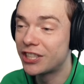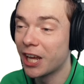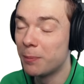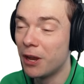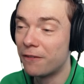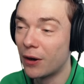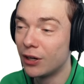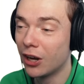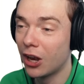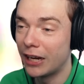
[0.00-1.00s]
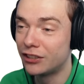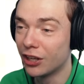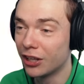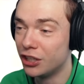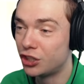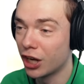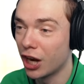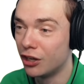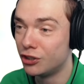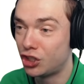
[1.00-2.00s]
Esta es una borrada muy
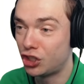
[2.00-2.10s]
clara.